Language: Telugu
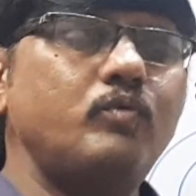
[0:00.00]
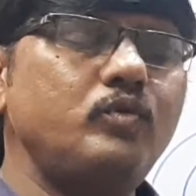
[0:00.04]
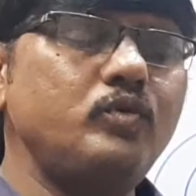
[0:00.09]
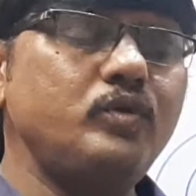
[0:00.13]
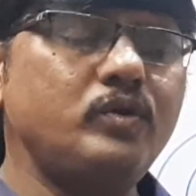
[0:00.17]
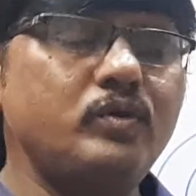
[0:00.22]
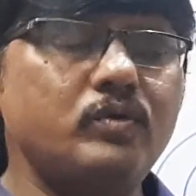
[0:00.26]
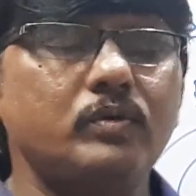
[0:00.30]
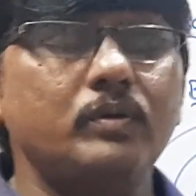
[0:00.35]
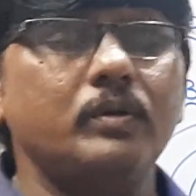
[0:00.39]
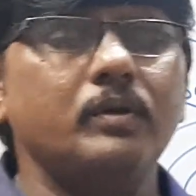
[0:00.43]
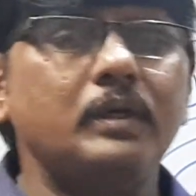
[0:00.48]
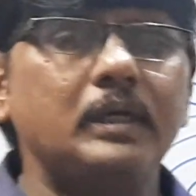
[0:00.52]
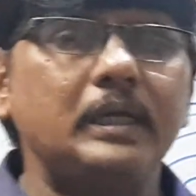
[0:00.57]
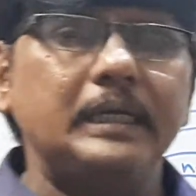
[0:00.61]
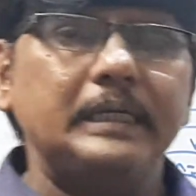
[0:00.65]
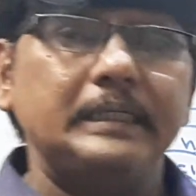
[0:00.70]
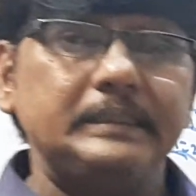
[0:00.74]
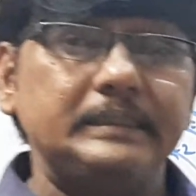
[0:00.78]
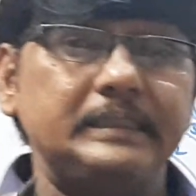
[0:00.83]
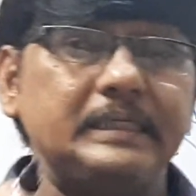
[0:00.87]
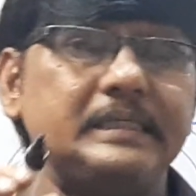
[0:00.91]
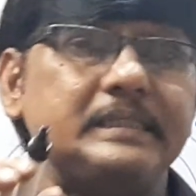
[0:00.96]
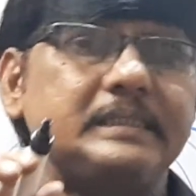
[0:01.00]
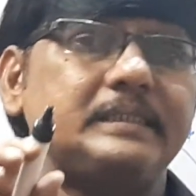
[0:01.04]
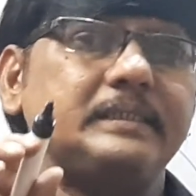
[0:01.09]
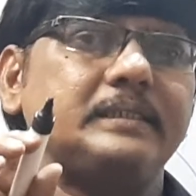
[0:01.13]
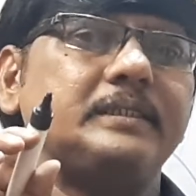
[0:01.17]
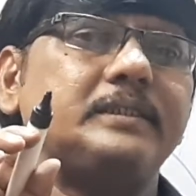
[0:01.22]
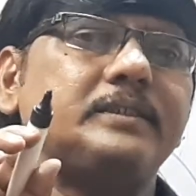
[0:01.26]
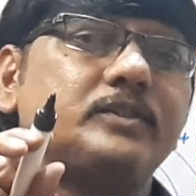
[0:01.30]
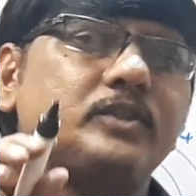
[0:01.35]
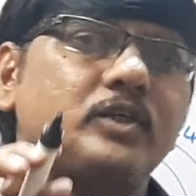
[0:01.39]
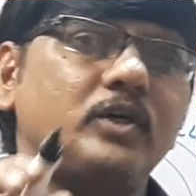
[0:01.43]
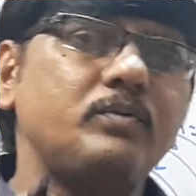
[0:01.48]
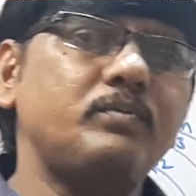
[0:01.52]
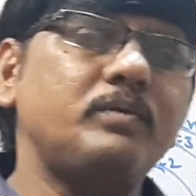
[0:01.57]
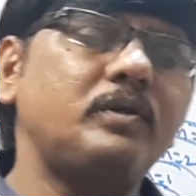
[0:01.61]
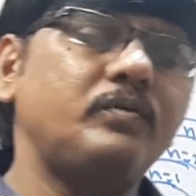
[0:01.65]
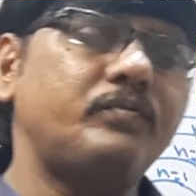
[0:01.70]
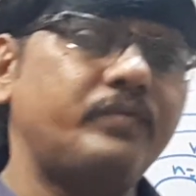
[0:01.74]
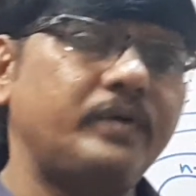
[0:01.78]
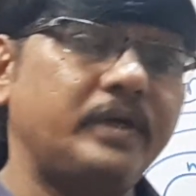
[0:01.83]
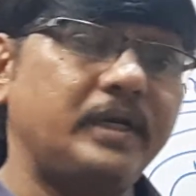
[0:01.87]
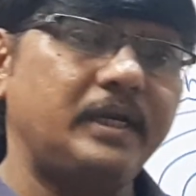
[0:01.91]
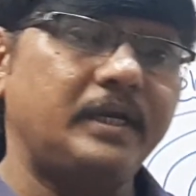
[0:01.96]
న్యూ జస్ట్
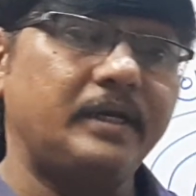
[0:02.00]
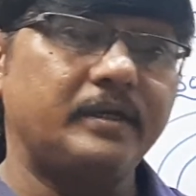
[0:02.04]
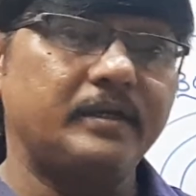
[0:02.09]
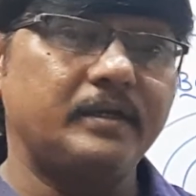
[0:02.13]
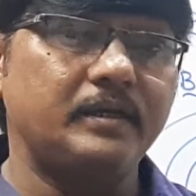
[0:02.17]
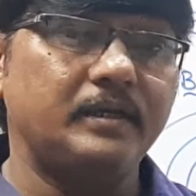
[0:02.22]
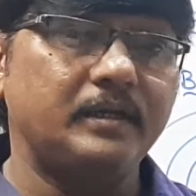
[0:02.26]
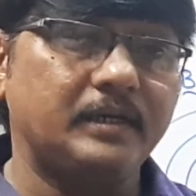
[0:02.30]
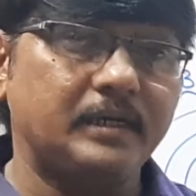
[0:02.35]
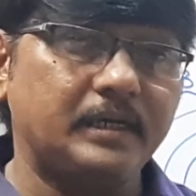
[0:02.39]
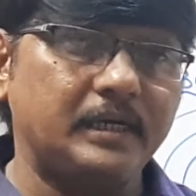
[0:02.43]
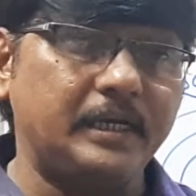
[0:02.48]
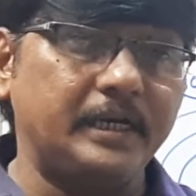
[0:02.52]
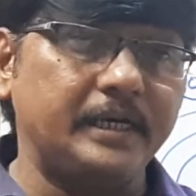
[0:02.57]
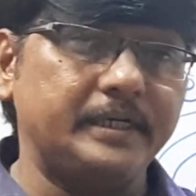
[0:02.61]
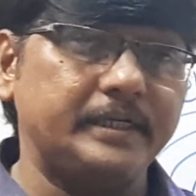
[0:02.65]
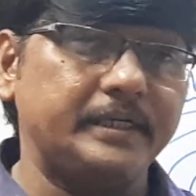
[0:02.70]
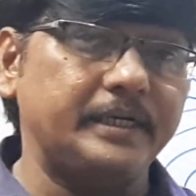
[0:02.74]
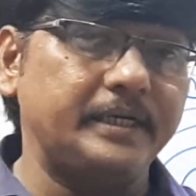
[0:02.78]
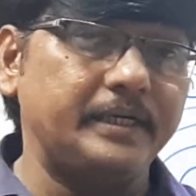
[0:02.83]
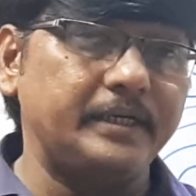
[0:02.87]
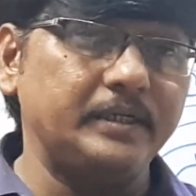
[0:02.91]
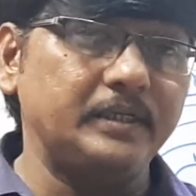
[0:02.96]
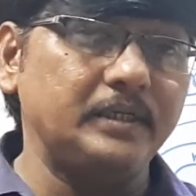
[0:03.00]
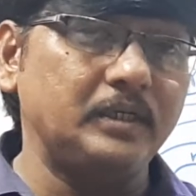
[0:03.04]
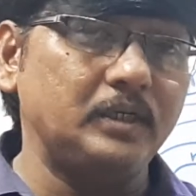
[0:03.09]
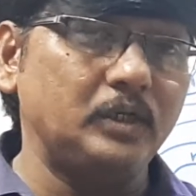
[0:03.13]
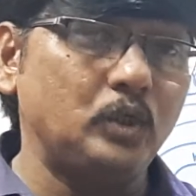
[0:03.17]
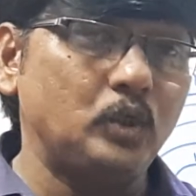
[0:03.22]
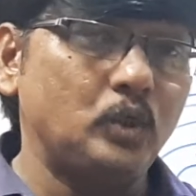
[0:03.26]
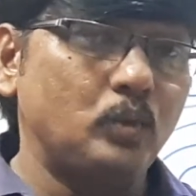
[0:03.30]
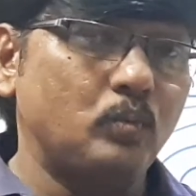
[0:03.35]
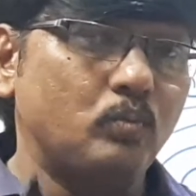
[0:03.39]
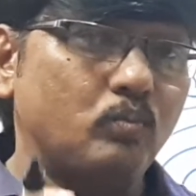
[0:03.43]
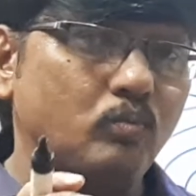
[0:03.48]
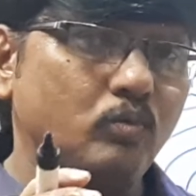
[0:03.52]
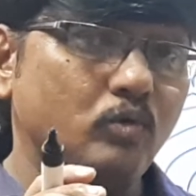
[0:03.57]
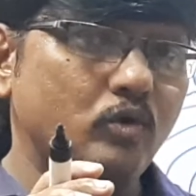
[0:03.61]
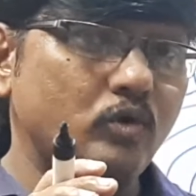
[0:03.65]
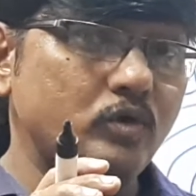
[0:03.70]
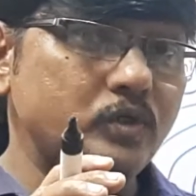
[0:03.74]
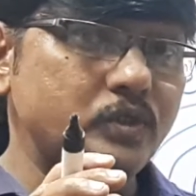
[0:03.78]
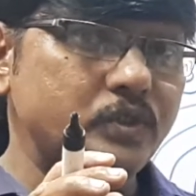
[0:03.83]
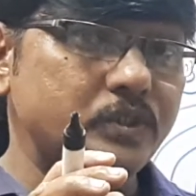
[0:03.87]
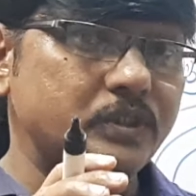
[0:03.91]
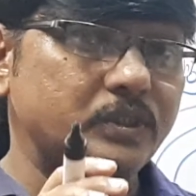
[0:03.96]
సోమర్ ఫీల్డ్ కరెక్టెడ్
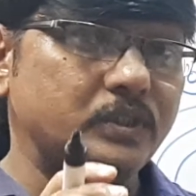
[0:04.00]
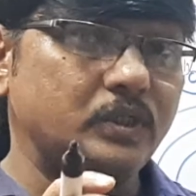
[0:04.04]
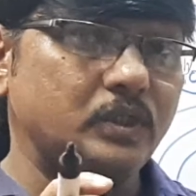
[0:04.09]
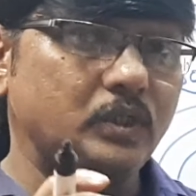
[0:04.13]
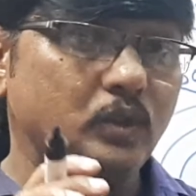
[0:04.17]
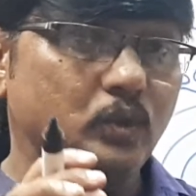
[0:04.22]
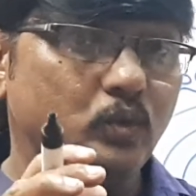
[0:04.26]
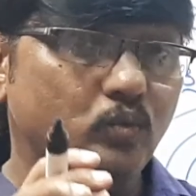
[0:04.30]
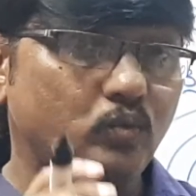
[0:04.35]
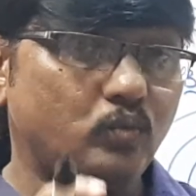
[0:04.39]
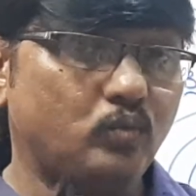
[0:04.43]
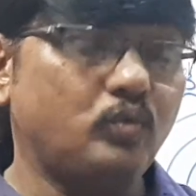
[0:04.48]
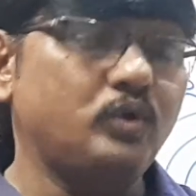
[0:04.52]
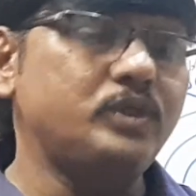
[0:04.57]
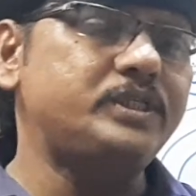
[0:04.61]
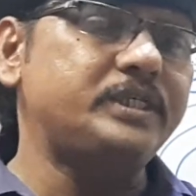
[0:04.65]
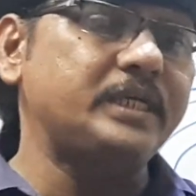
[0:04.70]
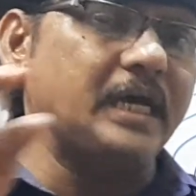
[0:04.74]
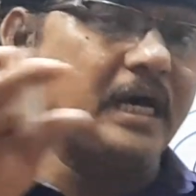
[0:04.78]
బోర్స్ ఊచి